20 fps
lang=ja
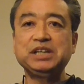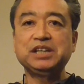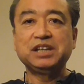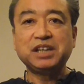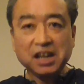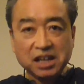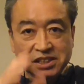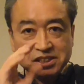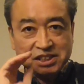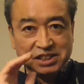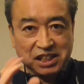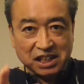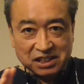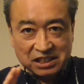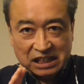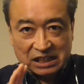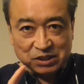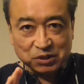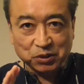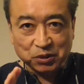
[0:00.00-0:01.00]
現時点
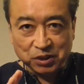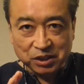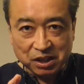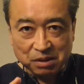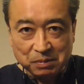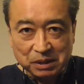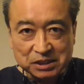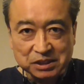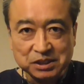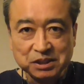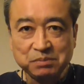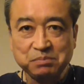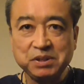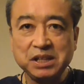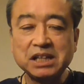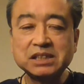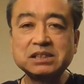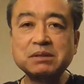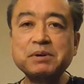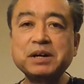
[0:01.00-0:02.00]
で届いています
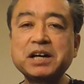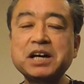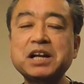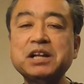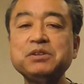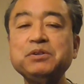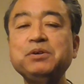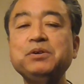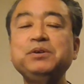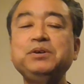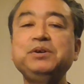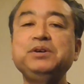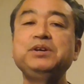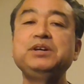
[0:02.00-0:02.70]
皆様からの